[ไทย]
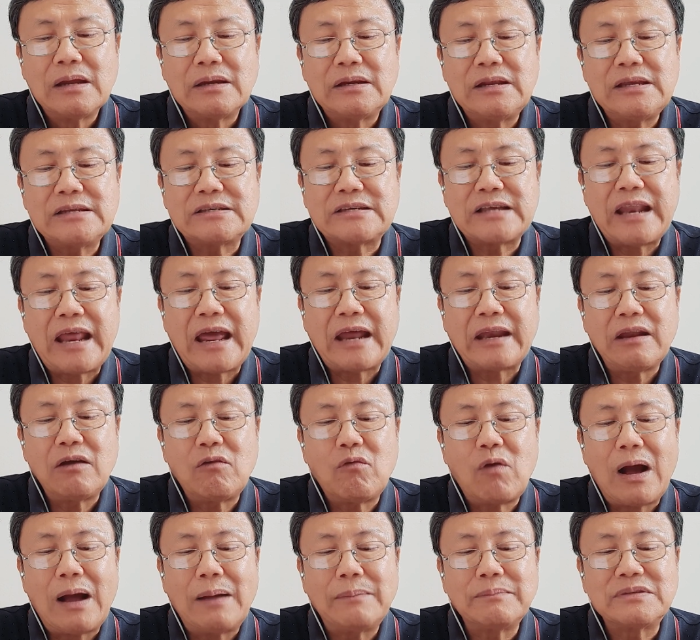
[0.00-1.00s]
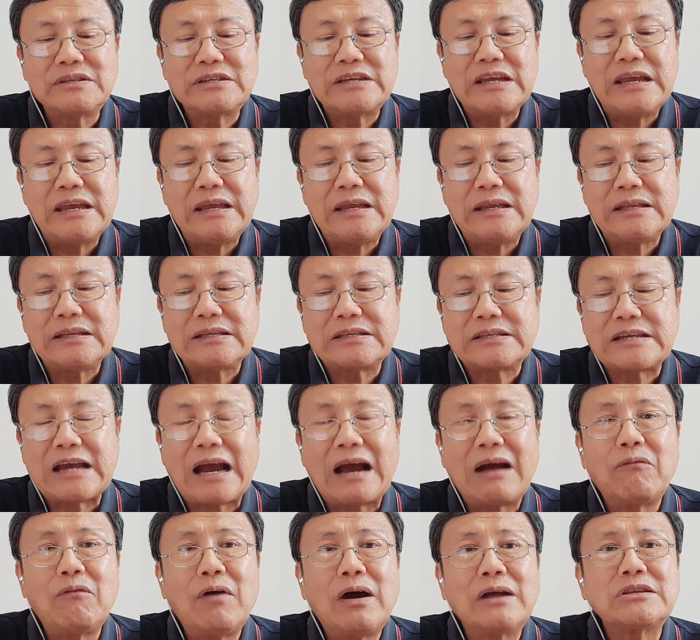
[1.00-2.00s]
ที่แสดงถึงความจริงจั
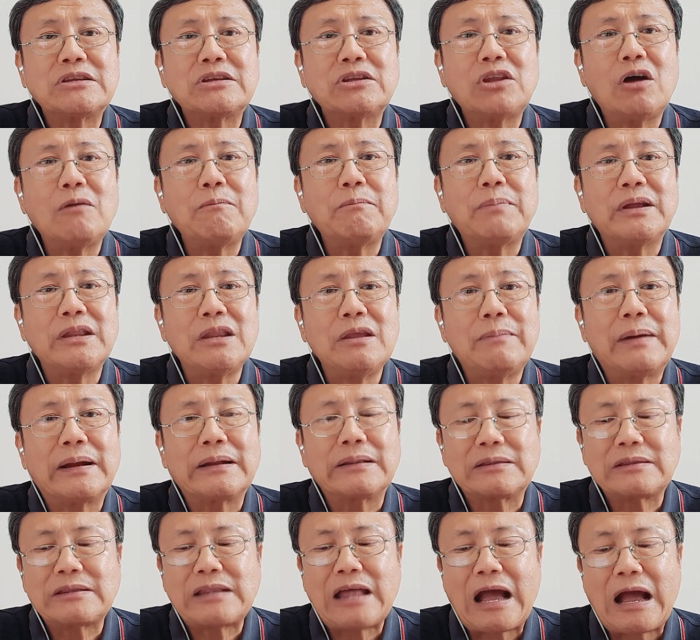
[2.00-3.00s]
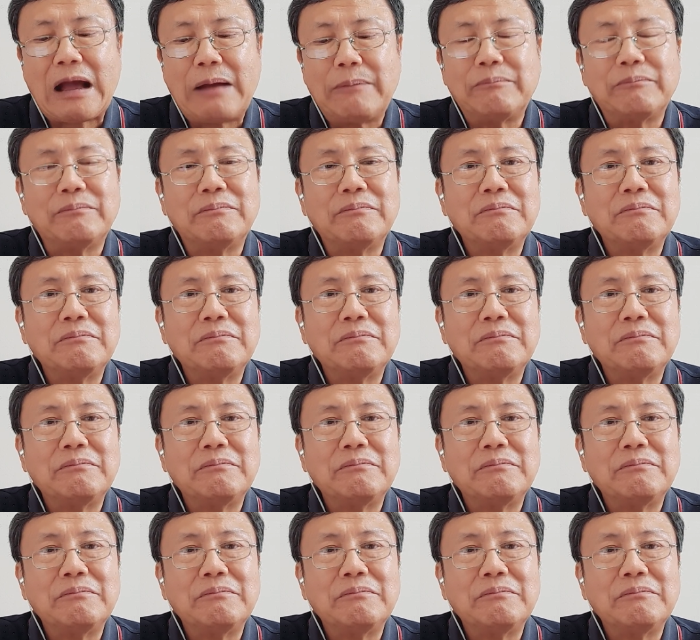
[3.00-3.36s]
งว่าจะต้องปฏิบัติตาม